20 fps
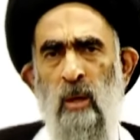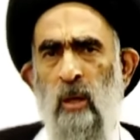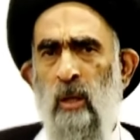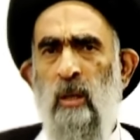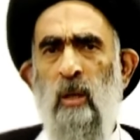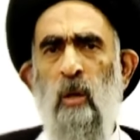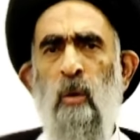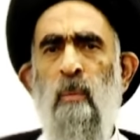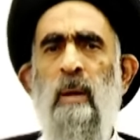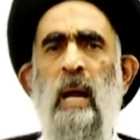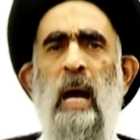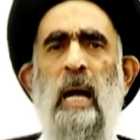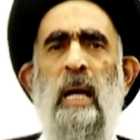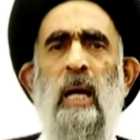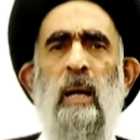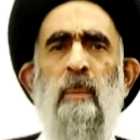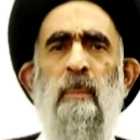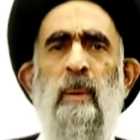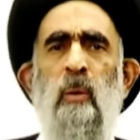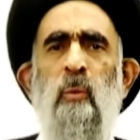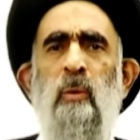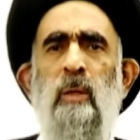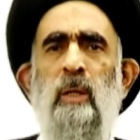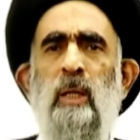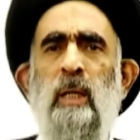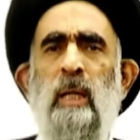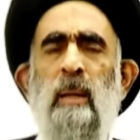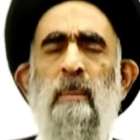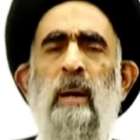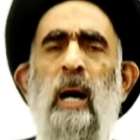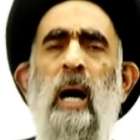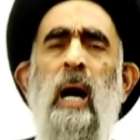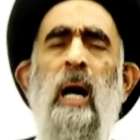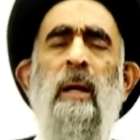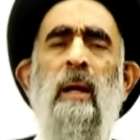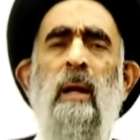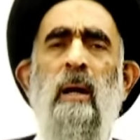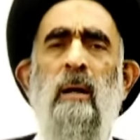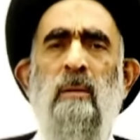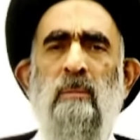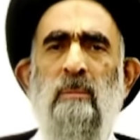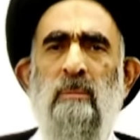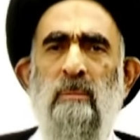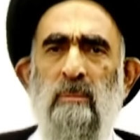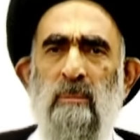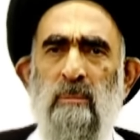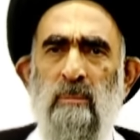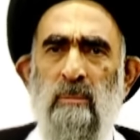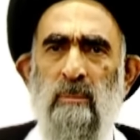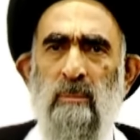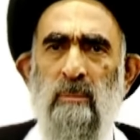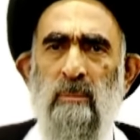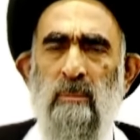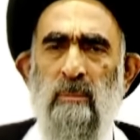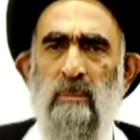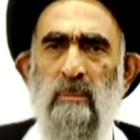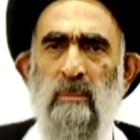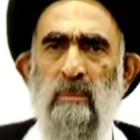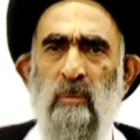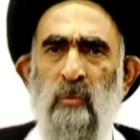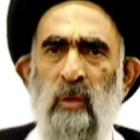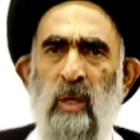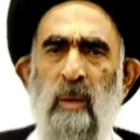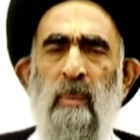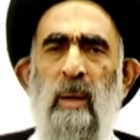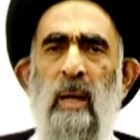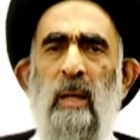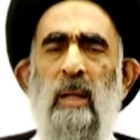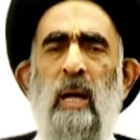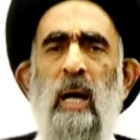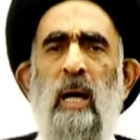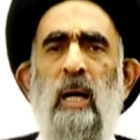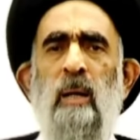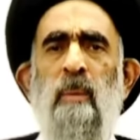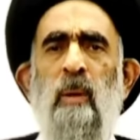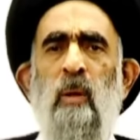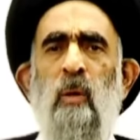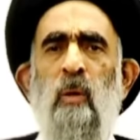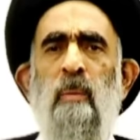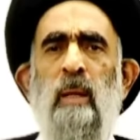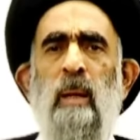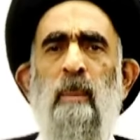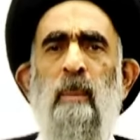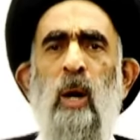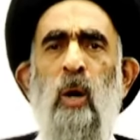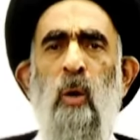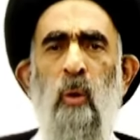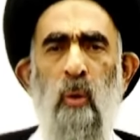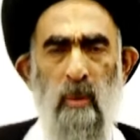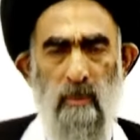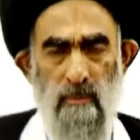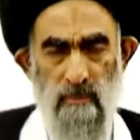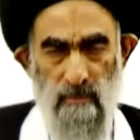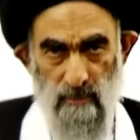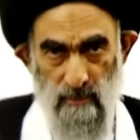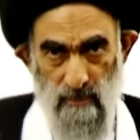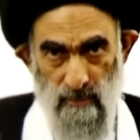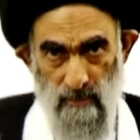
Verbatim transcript: أنهم لا يقبلوني كما أنا فلماذا أقبلهم كما هم